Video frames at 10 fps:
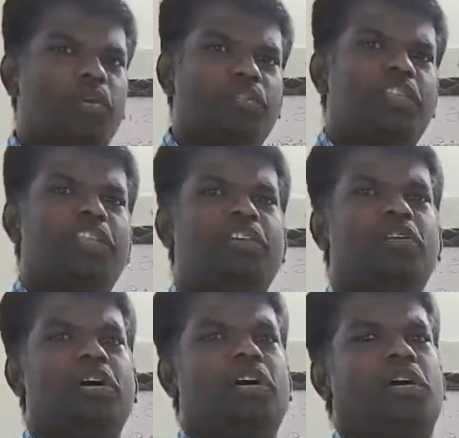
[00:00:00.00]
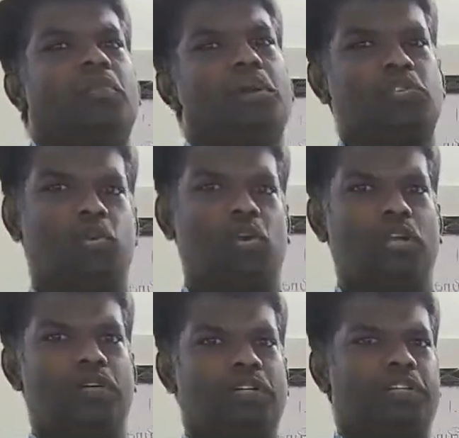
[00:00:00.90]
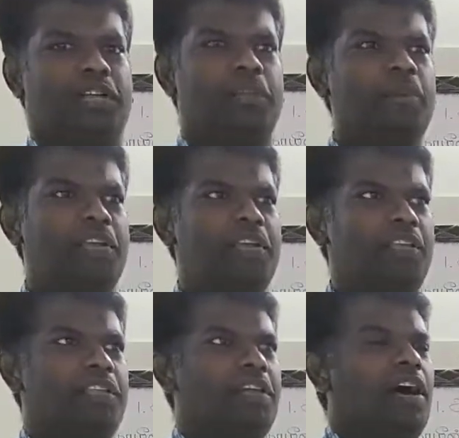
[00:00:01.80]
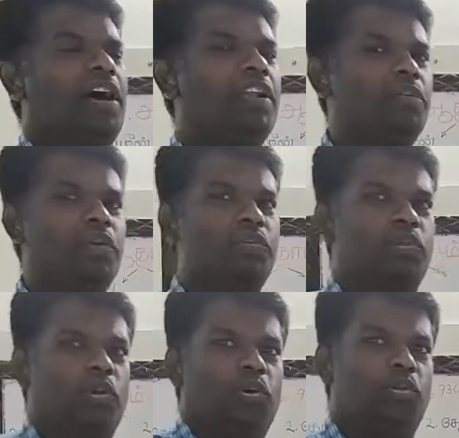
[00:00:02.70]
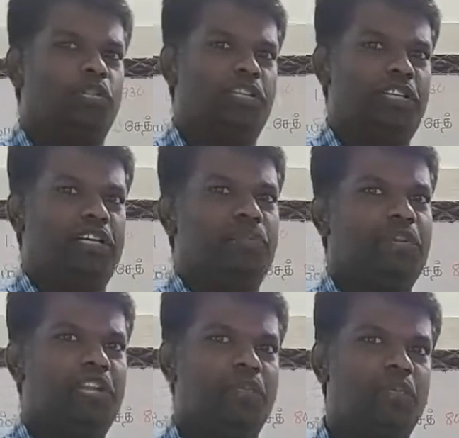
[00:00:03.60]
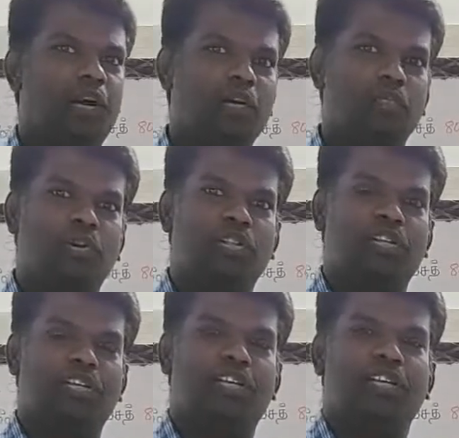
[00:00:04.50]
மிகுந்த தெய்வ பக்தி உள்ளவன் எப்படி இது யார் இவனுக்கு சொல்லிக் கொடுத்தது அப்படின்னு நம்ம பார்க்கும் பொழுது